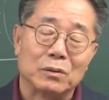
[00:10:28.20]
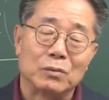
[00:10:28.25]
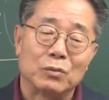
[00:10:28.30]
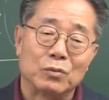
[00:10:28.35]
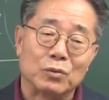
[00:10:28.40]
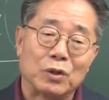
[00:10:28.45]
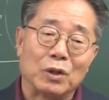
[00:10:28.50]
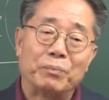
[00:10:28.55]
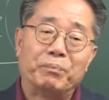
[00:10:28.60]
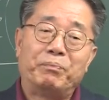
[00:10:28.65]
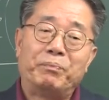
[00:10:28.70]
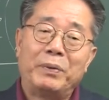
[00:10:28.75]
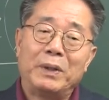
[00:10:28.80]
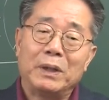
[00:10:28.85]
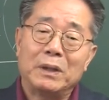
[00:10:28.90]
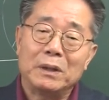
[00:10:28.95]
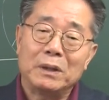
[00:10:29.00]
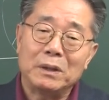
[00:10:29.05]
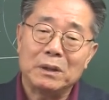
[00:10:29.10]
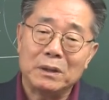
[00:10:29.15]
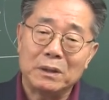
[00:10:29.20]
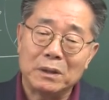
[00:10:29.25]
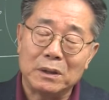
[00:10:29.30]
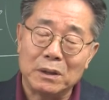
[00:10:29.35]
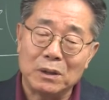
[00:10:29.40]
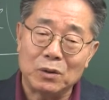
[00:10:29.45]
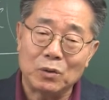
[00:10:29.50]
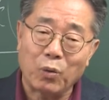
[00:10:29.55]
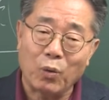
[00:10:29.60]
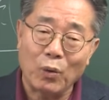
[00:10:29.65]
우선
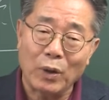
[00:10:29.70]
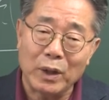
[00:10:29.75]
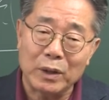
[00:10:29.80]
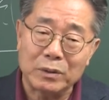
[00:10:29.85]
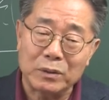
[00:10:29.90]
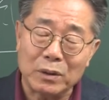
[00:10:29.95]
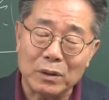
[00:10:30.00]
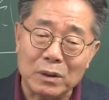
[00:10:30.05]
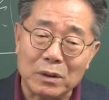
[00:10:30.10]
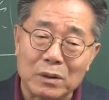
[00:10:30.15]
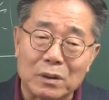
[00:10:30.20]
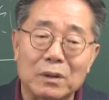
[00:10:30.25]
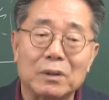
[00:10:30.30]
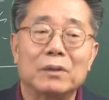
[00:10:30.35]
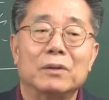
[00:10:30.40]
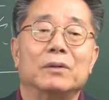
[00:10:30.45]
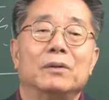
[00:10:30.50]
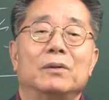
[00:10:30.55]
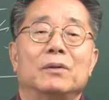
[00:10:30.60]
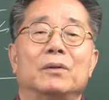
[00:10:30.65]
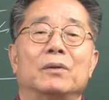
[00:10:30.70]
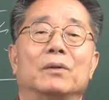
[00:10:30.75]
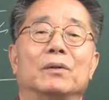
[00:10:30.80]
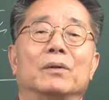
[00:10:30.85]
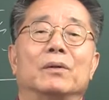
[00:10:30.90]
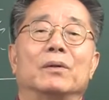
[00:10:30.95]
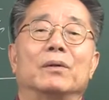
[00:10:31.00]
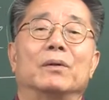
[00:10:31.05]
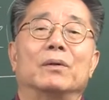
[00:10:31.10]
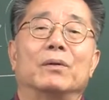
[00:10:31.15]
비극을 통해서
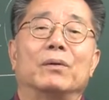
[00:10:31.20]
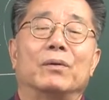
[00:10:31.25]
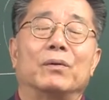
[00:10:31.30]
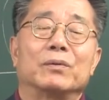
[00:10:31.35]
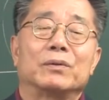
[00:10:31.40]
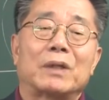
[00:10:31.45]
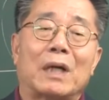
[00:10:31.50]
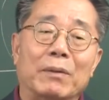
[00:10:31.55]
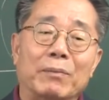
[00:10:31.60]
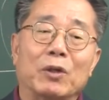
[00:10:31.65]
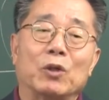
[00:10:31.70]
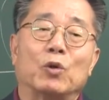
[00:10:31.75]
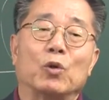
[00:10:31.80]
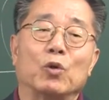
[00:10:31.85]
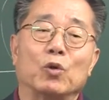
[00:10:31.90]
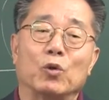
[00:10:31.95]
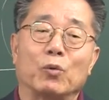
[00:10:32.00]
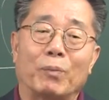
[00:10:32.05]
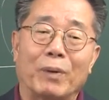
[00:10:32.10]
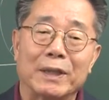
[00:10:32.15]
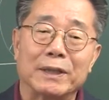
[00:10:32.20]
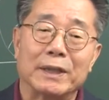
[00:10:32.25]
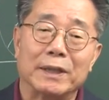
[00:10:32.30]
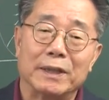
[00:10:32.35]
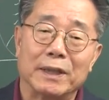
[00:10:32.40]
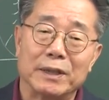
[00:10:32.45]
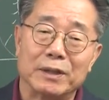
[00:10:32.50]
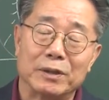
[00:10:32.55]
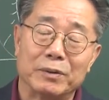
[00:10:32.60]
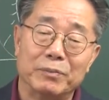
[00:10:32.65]
어, 삶의 교육을 받아야
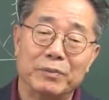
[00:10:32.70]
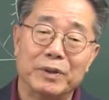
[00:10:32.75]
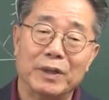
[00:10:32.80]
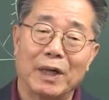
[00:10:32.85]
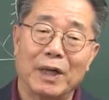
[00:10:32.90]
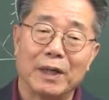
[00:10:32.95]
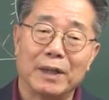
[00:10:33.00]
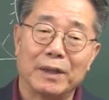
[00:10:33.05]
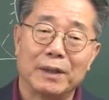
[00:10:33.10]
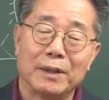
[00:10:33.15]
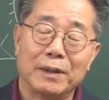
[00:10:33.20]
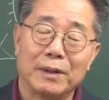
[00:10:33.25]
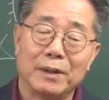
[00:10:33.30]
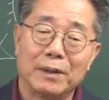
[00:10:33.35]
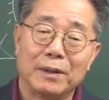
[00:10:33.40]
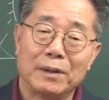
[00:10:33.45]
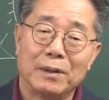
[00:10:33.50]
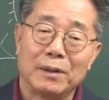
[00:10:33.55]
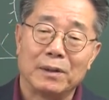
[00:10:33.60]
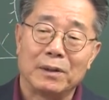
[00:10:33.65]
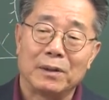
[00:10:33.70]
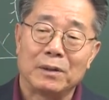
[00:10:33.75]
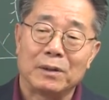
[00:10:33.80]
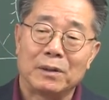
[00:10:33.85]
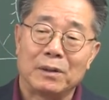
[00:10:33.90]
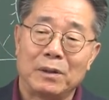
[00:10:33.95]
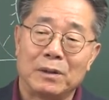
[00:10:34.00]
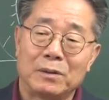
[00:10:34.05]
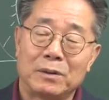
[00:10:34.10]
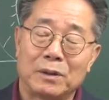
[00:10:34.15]
되는 겁니다.
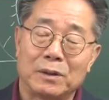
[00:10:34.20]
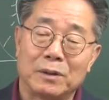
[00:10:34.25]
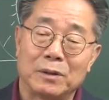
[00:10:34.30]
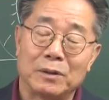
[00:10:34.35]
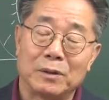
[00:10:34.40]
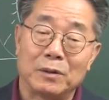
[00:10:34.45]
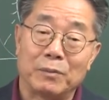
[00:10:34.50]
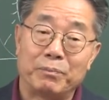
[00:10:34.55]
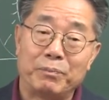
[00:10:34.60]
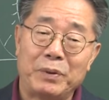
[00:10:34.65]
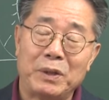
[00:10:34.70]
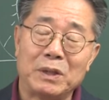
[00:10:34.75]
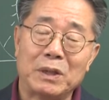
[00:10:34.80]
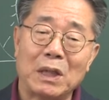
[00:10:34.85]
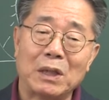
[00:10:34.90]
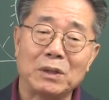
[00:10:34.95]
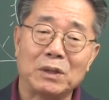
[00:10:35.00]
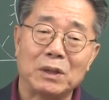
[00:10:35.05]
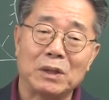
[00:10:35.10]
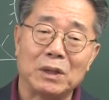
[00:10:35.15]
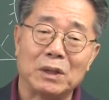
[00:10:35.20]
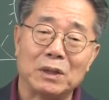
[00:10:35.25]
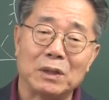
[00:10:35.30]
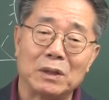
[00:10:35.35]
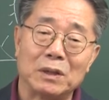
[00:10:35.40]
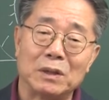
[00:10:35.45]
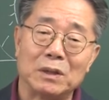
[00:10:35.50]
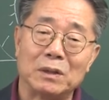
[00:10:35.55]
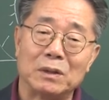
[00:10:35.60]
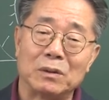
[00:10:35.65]
그래서 그
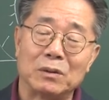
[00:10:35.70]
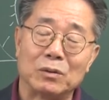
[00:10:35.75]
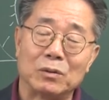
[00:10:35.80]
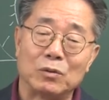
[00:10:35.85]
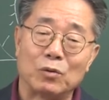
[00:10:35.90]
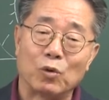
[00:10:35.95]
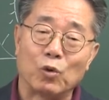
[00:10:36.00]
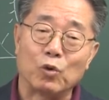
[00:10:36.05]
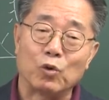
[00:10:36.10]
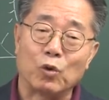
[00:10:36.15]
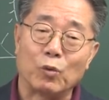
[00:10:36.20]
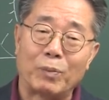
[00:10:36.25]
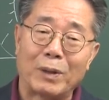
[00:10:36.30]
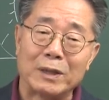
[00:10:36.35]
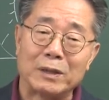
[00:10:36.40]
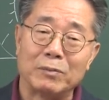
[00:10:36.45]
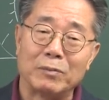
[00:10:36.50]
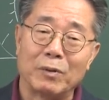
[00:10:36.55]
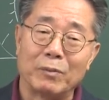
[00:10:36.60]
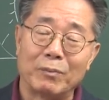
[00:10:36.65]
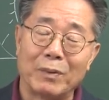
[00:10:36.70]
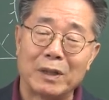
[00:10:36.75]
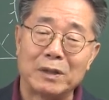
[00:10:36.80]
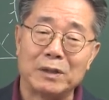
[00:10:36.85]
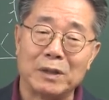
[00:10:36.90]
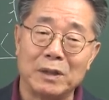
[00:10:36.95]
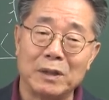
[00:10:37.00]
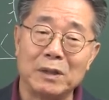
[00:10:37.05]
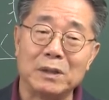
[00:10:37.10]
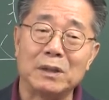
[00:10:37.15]
피상적인 교육을 받으면
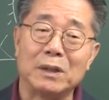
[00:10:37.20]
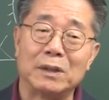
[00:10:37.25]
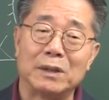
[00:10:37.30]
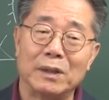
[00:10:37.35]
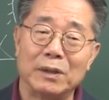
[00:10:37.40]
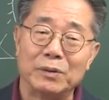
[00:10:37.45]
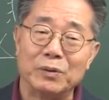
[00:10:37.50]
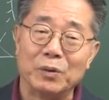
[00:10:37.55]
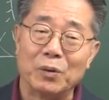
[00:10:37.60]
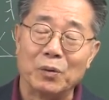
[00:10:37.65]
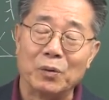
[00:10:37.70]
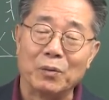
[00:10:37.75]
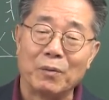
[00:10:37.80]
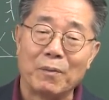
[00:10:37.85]
마치 이렇게 되죠.